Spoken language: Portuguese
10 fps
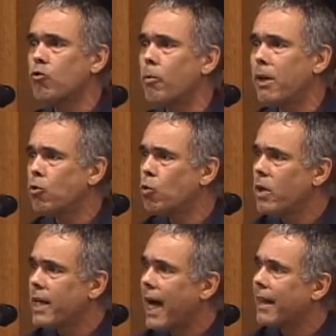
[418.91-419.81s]
sobretudo
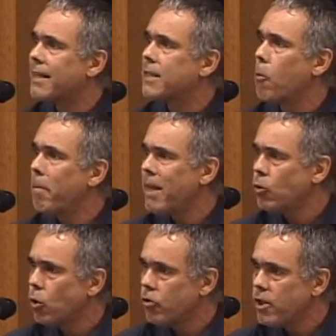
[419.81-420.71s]
ligadas ao
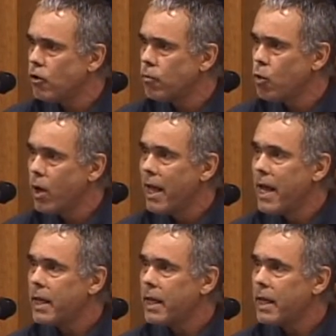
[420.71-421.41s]
metodismo, que